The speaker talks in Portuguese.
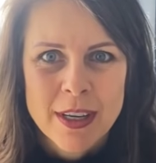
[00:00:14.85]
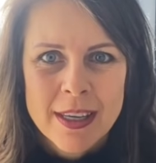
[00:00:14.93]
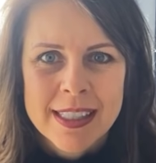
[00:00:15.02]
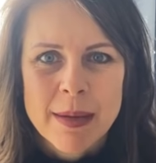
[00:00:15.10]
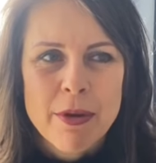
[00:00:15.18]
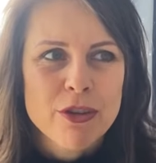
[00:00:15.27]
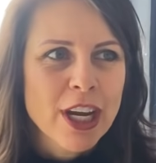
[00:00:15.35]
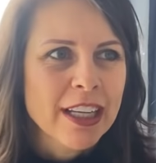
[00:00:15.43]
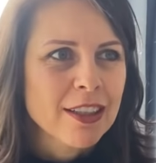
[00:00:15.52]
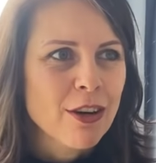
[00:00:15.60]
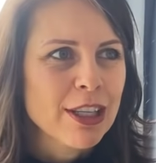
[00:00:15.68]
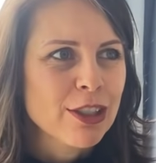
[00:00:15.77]
saber onde é que
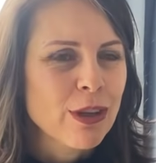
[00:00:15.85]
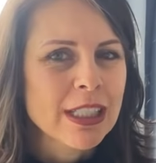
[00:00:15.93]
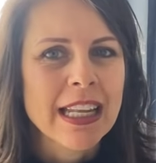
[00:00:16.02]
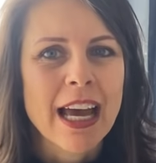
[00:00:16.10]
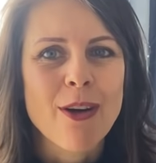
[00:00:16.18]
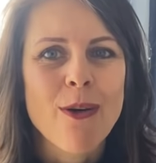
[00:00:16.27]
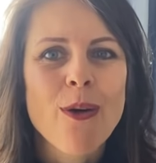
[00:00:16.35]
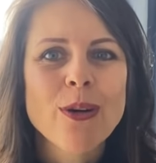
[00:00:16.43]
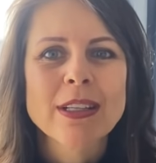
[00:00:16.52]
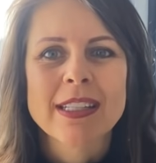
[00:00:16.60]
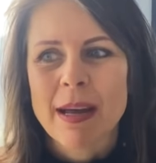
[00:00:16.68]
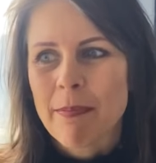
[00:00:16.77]
estão as tuas
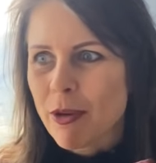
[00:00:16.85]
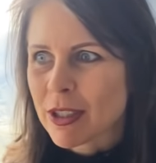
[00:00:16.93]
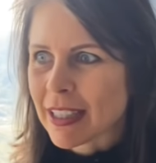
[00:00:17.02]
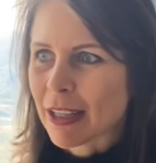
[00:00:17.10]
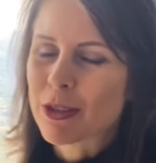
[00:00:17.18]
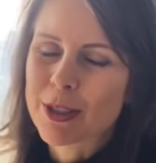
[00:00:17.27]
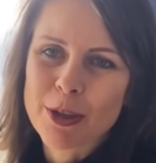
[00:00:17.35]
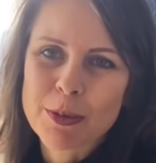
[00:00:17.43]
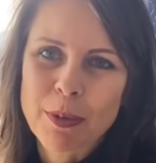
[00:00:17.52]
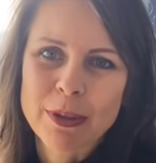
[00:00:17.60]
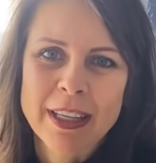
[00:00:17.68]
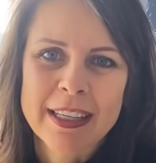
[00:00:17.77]
lacunas e apostar nos teus
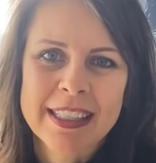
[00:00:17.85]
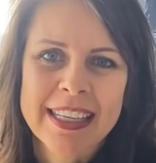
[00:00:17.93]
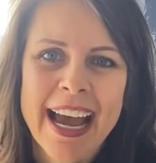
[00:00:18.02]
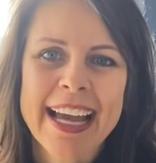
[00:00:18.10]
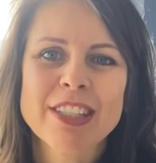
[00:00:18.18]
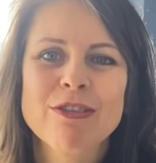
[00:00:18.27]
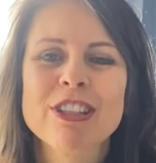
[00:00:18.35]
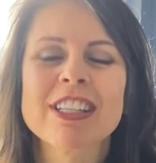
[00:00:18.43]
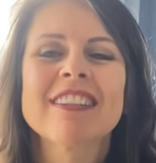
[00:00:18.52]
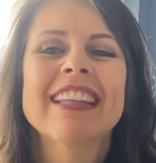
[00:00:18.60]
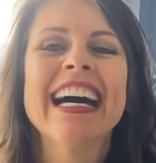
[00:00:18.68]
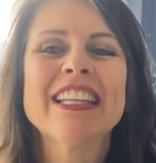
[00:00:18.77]
potenciais, você
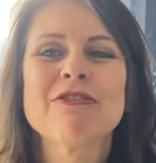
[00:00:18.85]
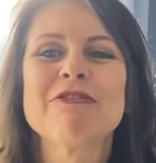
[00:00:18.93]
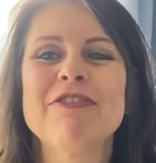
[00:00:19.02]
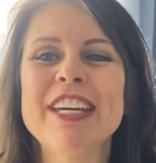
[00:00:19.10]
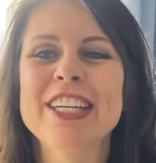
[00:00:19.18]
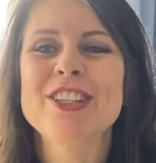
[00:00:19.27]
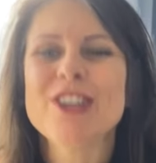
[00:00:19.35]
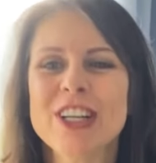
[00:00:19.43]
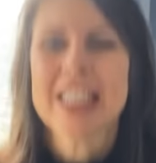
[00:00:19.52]
tá no vídeo